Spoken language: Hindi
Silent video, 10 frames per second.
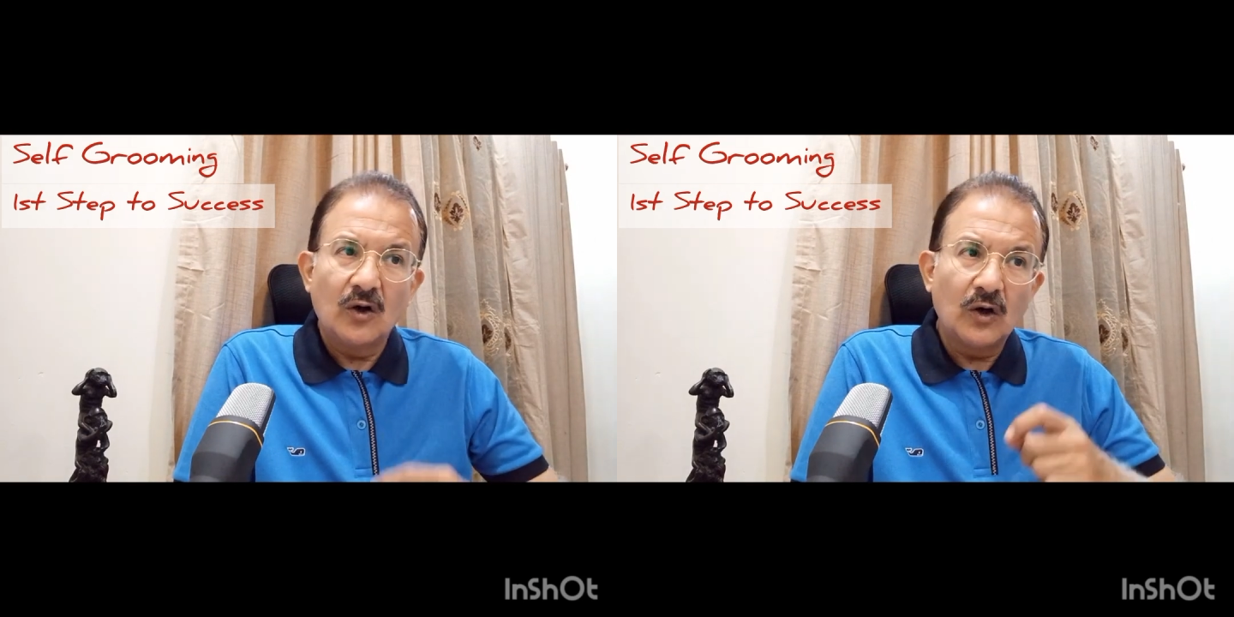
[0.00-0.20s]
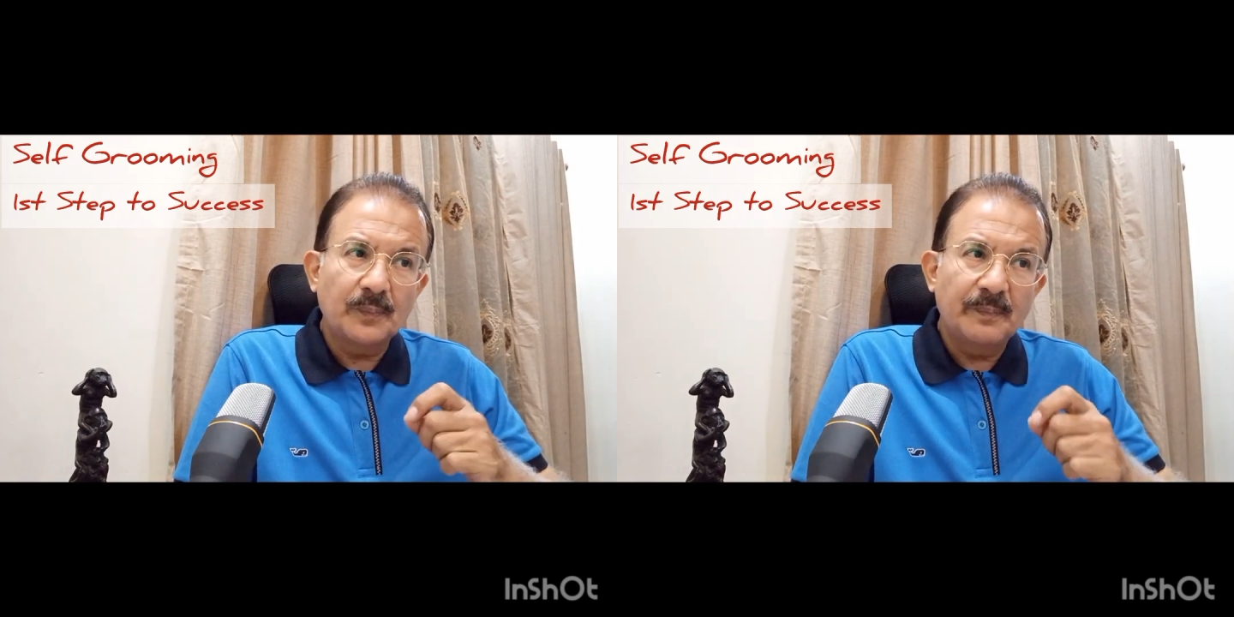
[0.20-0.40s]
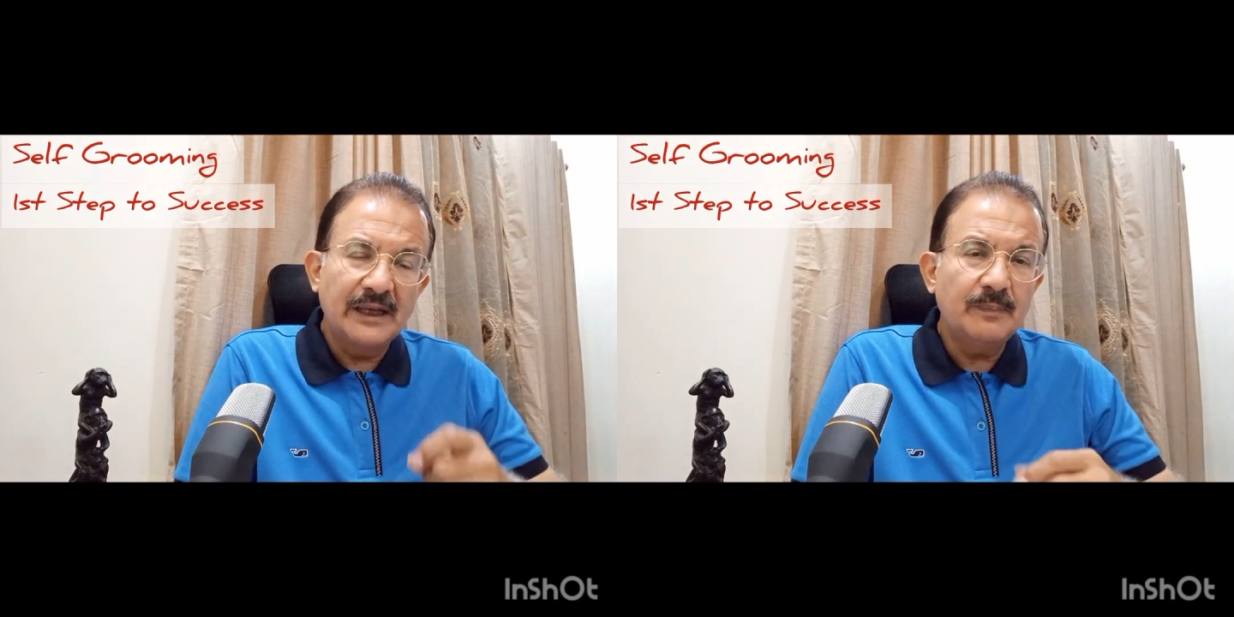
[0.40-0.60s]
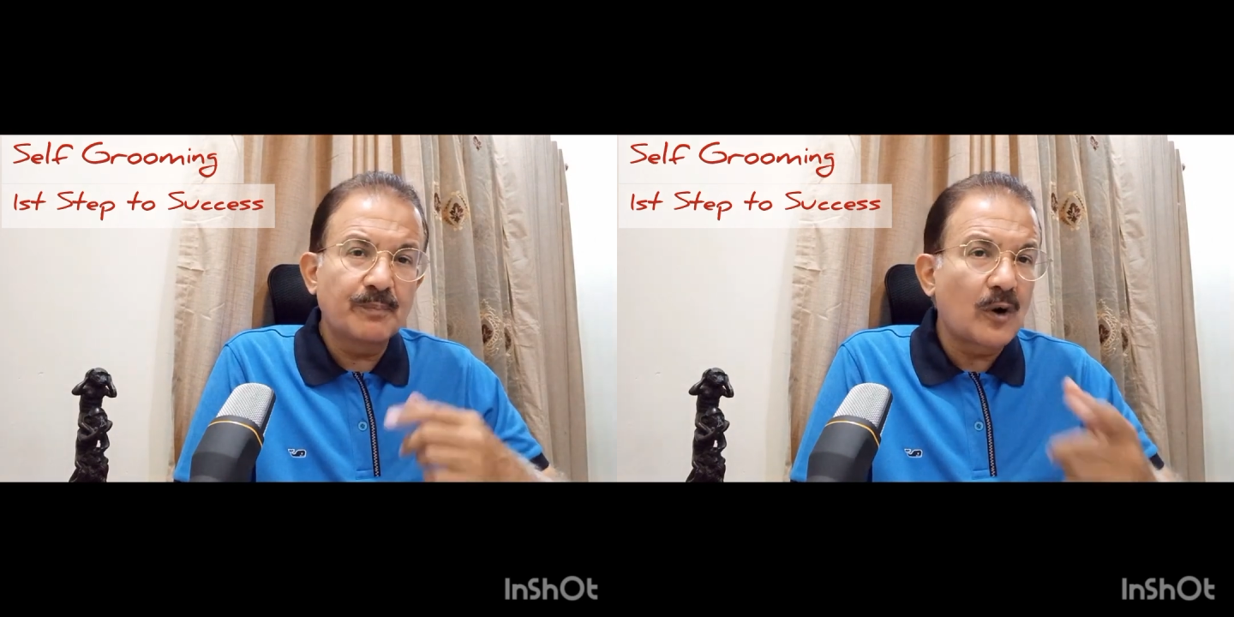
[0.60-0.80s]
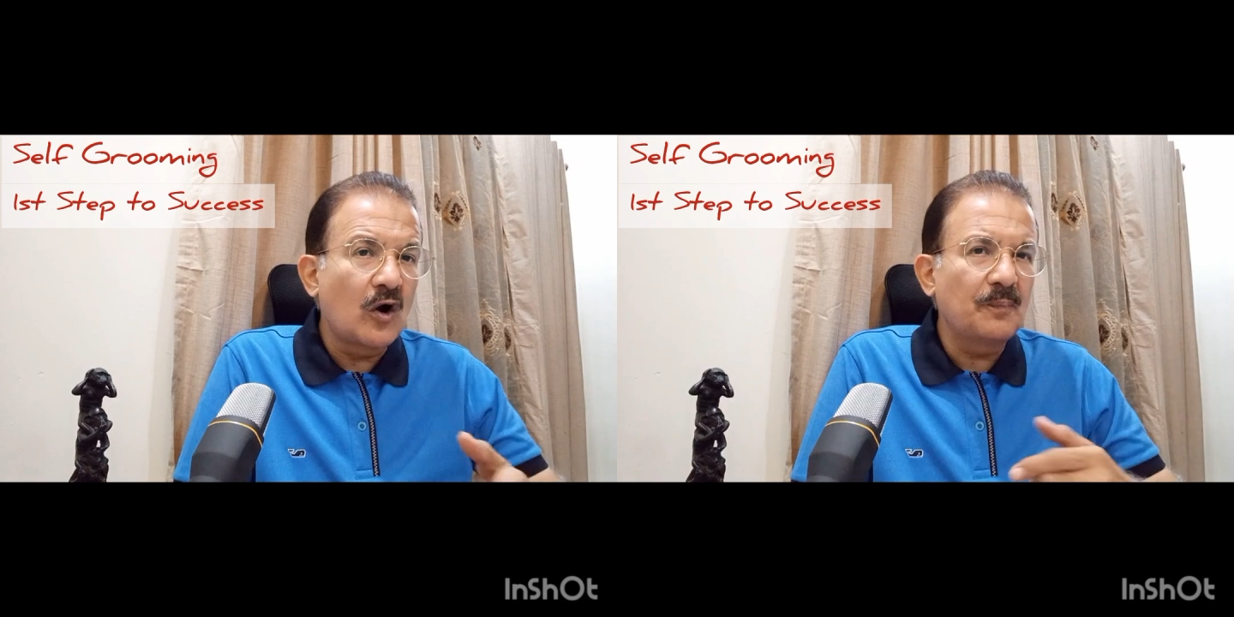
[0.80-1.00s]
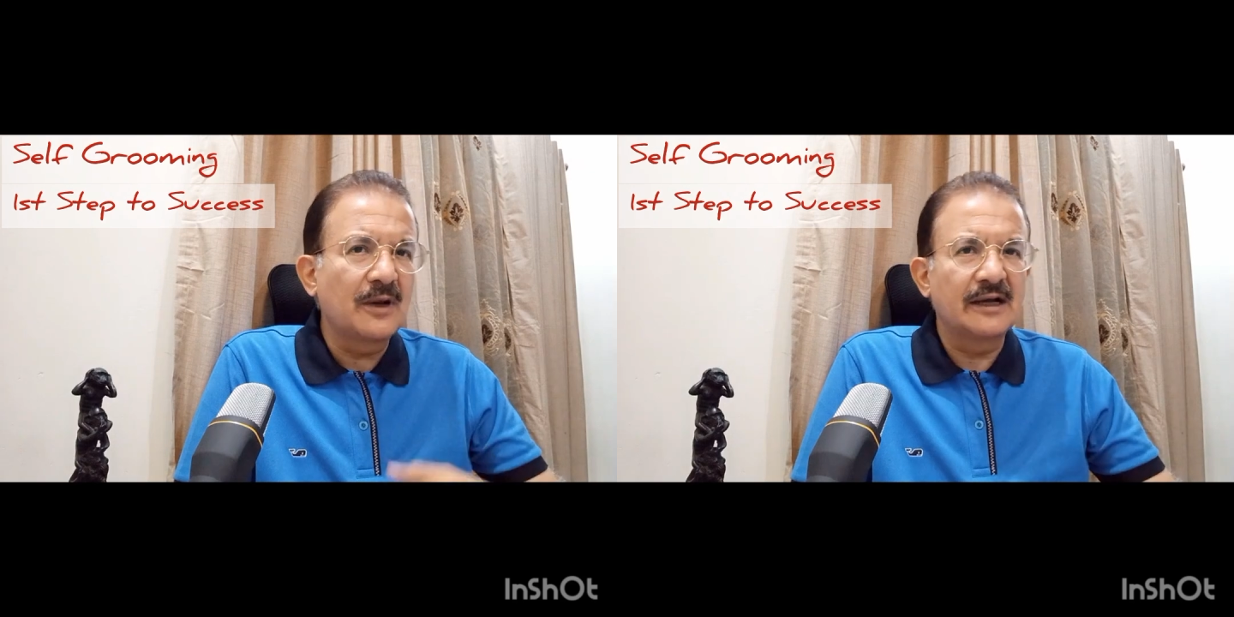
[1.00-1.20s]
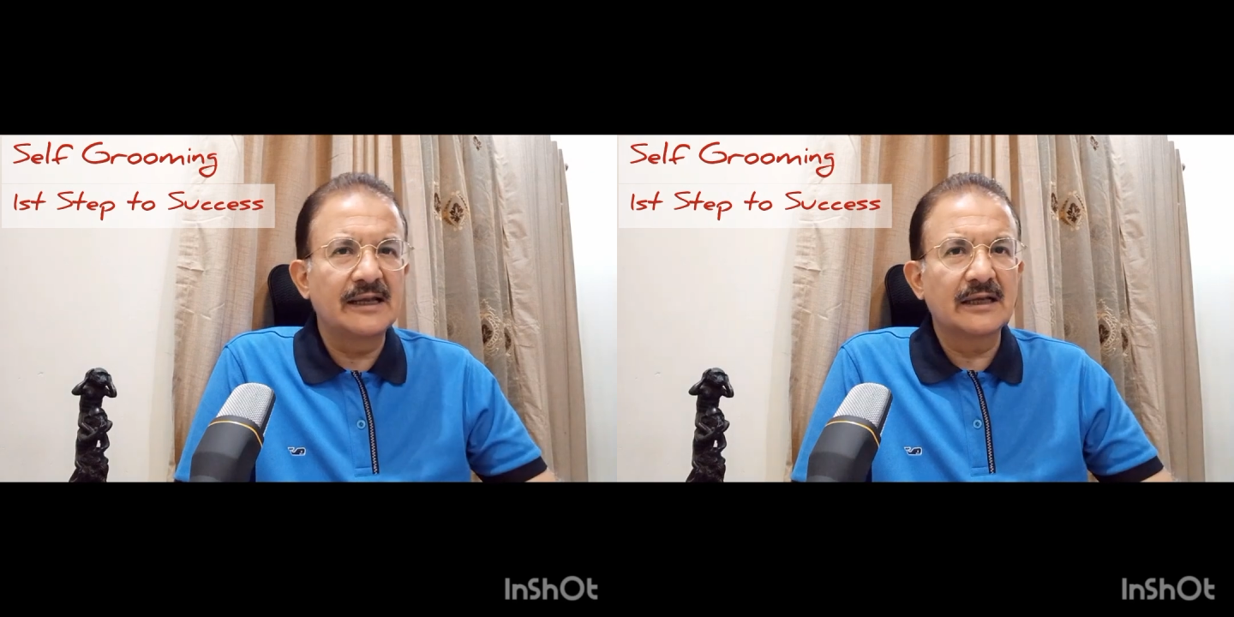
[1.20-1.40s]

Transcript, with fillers: और फिर प्रॉप करें